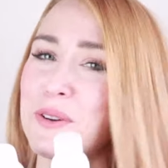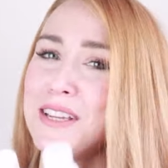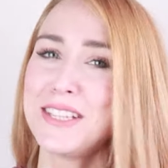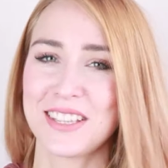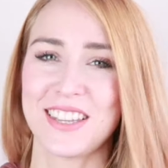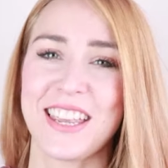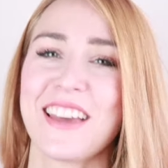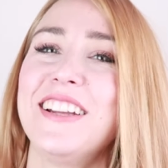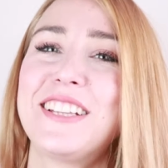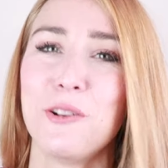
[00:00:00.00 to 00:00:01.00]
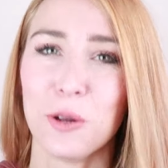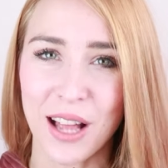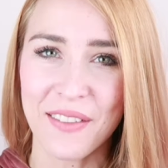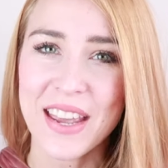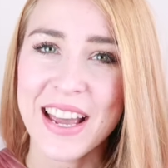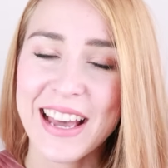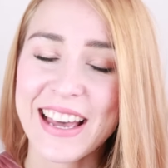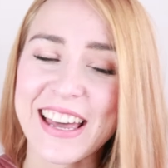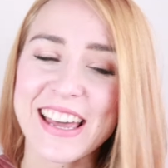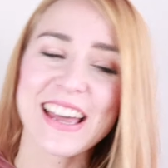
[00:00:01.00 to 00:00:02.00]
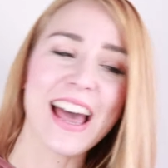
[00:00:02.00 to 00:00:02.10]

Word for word: sonra içinde keratin olan e,